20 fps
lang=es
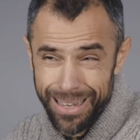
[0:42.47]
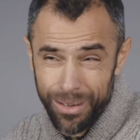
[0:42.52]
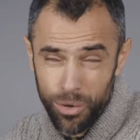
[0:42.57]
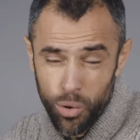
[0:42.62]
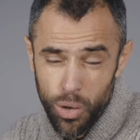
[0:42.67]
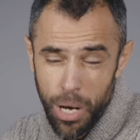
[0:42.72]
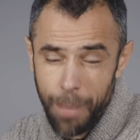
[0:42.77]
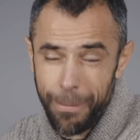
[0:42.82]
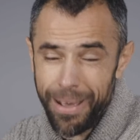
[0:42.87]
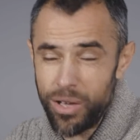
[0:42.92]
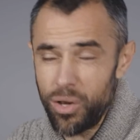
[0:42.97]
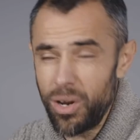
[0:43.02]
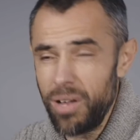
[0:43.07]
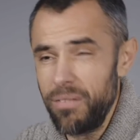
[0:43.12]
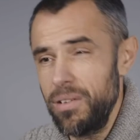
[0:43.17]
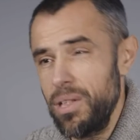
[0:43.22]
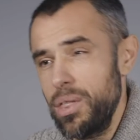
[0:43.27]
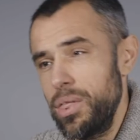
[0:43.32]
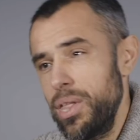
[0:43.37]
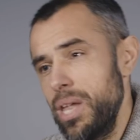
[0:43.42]
con una mayor
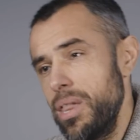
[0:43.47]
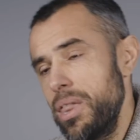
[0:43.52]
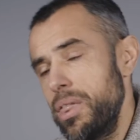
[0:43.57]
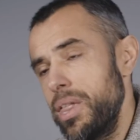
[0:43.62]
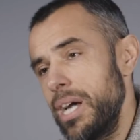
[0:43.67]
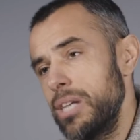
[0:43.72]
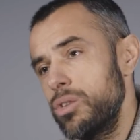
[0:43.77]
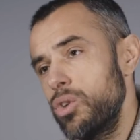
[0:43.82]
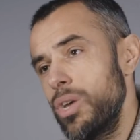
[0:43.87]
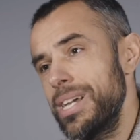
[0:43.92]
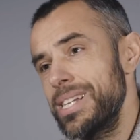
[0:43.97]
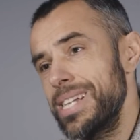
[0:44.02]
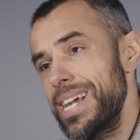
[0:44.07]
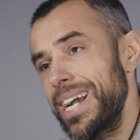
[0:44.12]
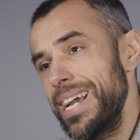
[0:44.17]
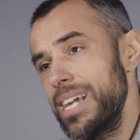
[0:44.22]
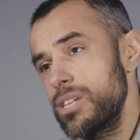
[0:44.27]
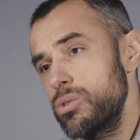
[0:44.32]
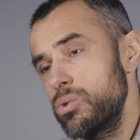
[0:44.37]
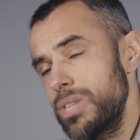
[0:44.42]
eficiencia todas
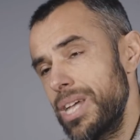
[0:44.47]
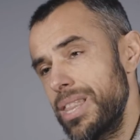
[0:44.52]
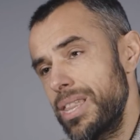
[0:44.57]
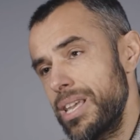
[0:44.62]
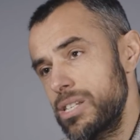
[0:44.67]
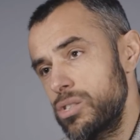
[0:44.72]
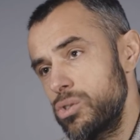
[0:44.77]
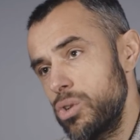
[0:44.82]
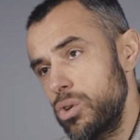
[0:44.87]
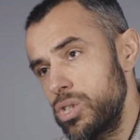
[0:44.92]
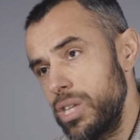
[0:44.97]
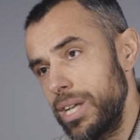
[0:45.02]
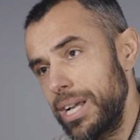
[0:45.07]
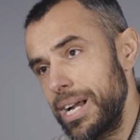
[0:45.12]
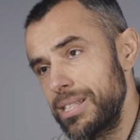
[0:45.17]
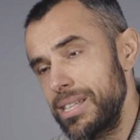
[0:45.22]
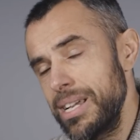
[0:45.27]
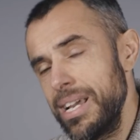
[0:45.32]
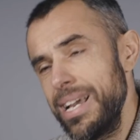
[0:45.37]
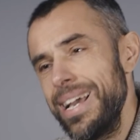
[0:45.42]
aquellas sustancias
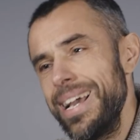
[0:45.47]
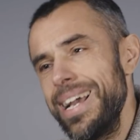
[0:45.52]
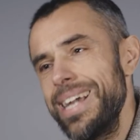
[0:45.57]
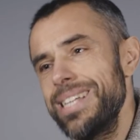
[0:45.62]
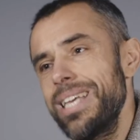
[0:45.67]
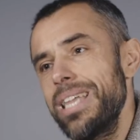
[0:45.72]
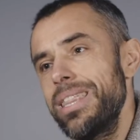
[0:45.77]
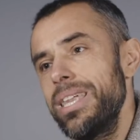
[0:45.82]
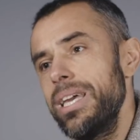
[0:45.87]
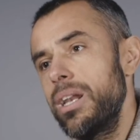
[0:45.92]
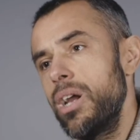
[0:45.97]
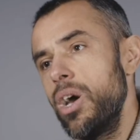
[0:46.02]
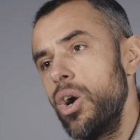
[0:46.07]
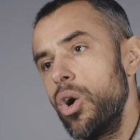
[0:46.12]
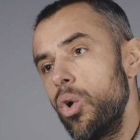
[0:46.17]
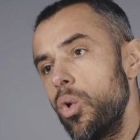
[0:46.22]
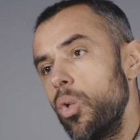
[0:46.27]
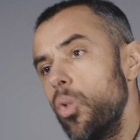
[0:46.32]
tóxicas, es decir,